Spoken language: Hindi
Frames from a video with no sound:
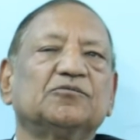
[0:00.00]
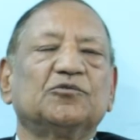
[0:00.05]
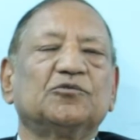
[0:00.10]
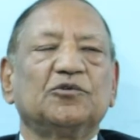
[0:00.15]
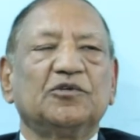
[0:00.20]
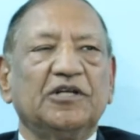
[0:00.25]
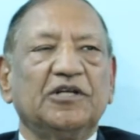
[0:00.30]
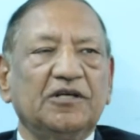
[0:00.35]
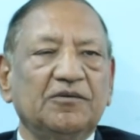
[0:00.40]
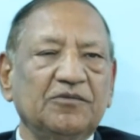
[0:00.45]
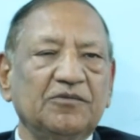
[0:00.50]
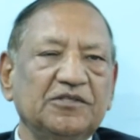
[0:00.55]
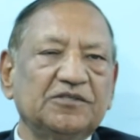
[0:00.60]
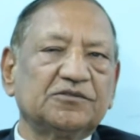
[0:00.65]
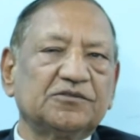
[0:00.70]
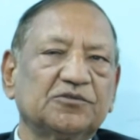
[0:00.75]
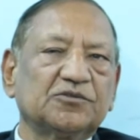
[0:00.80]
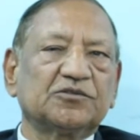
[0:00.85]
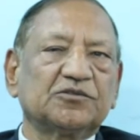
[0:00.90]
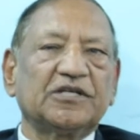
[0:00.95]
Full name
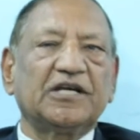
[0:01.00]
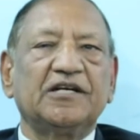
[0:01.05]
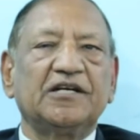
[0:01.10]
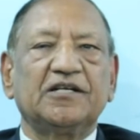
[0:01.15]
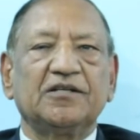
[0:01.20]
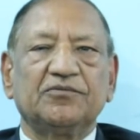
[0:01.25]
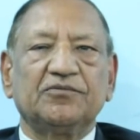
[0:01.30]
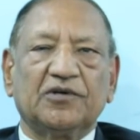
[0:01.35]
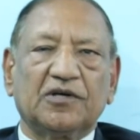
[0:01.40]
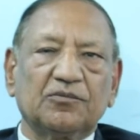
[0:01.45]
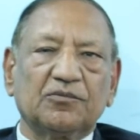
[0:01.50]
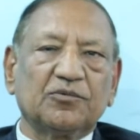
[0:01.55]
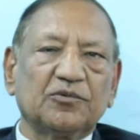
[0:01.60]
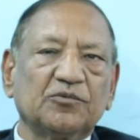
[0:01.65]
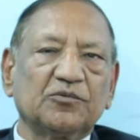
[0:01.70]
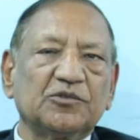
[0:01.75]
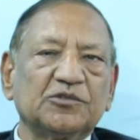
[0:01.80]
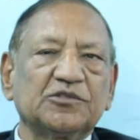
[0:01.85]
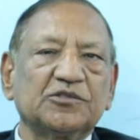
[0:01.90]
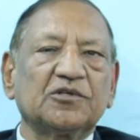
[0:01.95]
is Society for
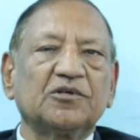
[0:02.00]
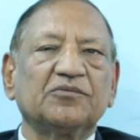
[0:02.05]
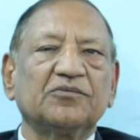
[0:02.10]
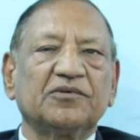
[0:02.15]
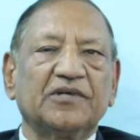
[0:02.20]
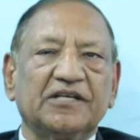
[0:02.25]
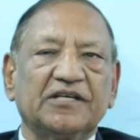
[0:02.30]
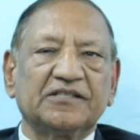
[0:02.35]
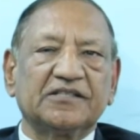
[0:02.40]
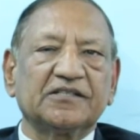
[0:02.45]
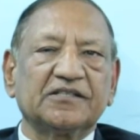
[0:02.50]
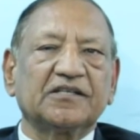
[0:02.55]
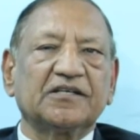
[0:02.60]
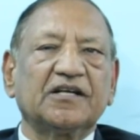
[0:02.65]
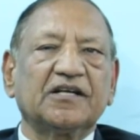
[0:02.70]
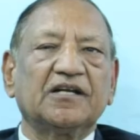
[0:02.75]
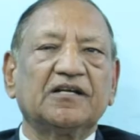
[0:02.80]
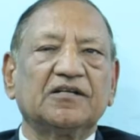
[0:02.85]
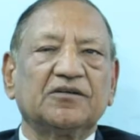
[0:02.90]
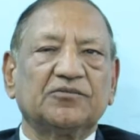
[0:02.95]
Promotion of
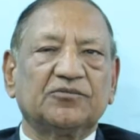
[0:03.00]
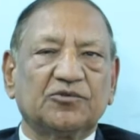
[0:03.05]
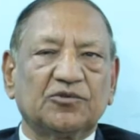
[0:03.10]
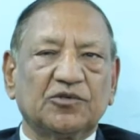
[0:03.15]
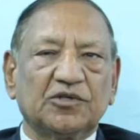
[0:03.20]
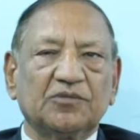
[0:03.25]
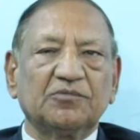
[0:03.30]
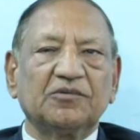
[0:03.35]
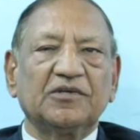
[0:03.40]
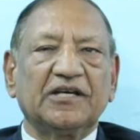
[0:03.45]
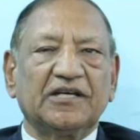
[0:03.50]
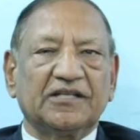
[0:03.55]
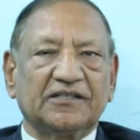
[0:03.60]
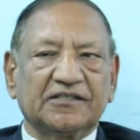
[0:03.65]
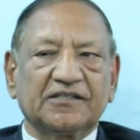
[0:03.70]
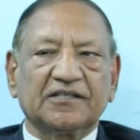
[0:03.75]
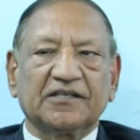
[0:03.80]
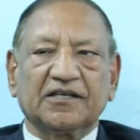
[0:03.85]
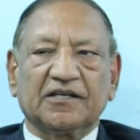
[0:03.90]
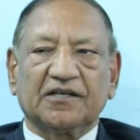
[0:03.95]
Ethical and Affordable
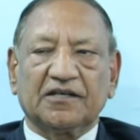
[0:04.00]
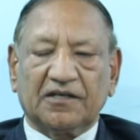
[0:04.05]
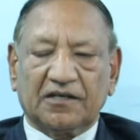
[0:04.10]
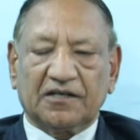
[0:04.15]
Healthcare.